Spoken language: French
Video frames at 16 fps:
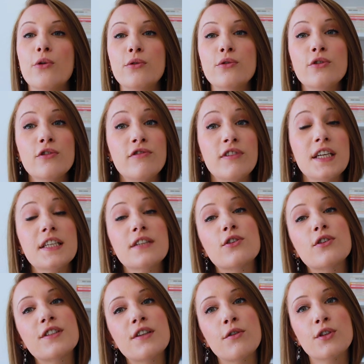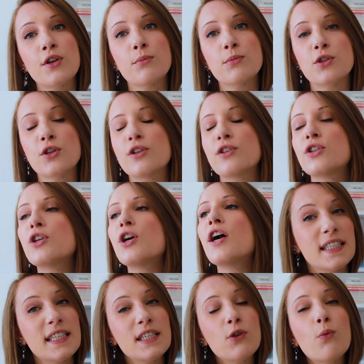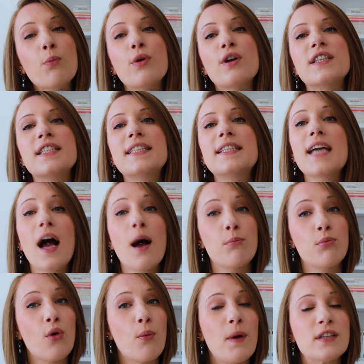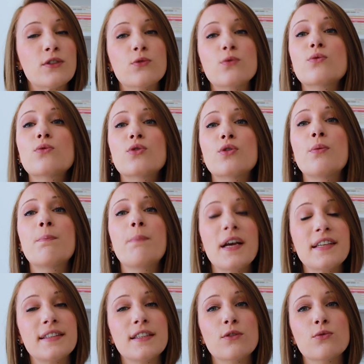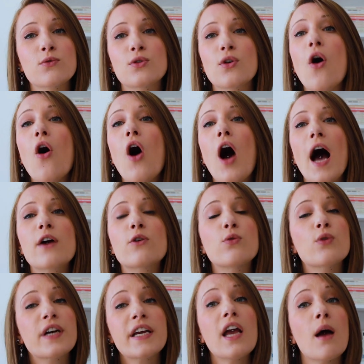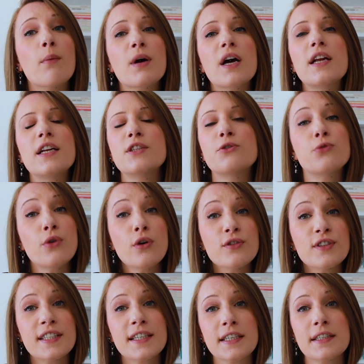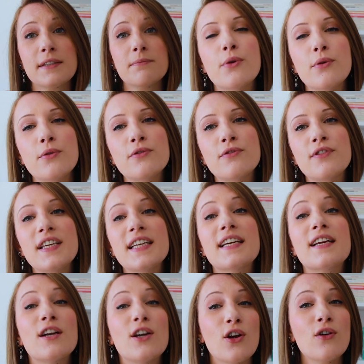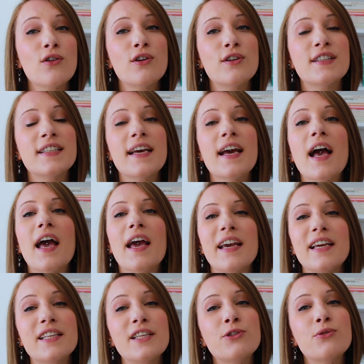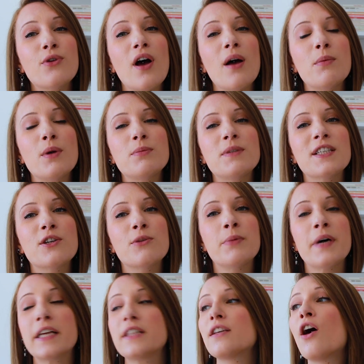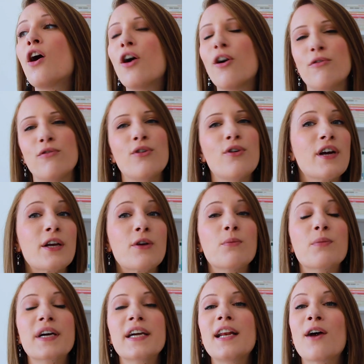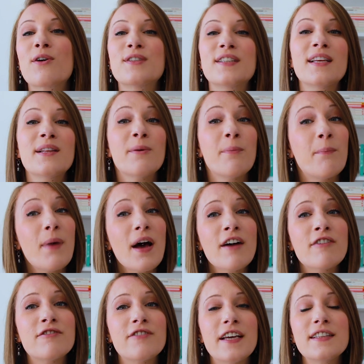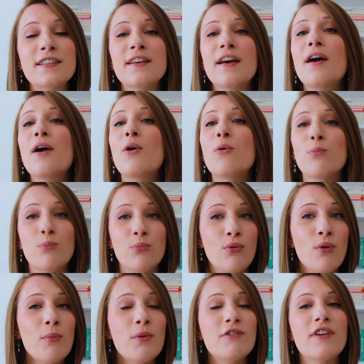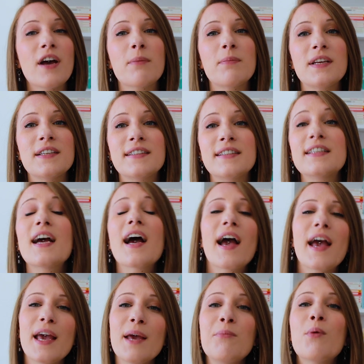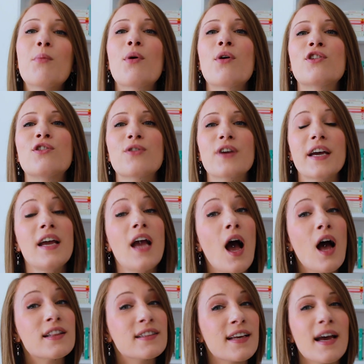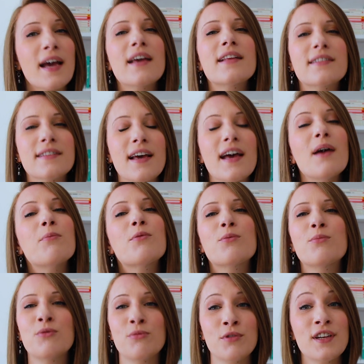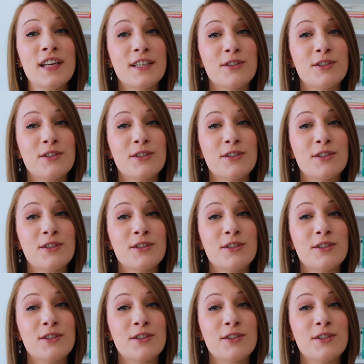une flic de Southampton qui, on peut le dire, a pour passion de passer son temps à courir après les tueurs en série. Une flic, l'Angleterre et des tueurs un peu psychopathes, vous l'aurez compris, la recette parfaite pour me faire plaisir et me procurer un très très bon moment de